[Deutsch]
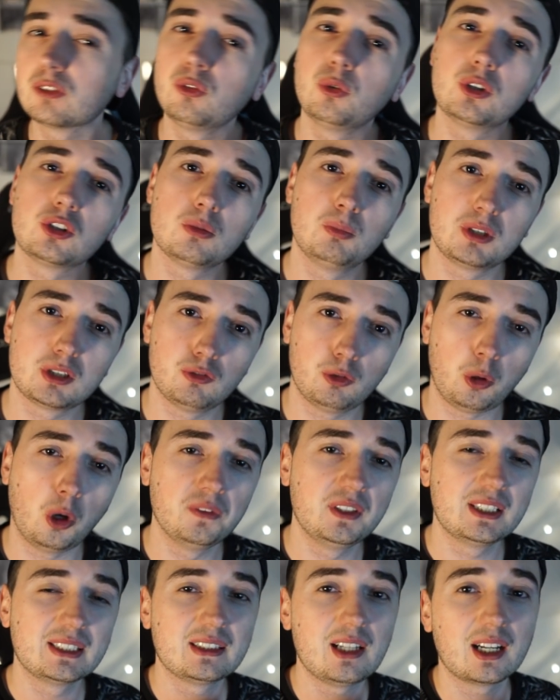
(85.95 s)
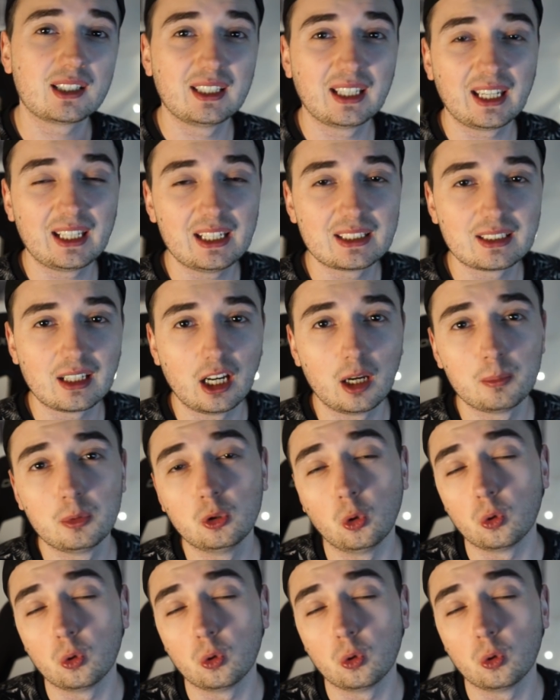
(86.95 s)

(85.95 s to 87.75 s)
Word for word: wo ich so ein bisschen vom heutigen Tag geredet habe.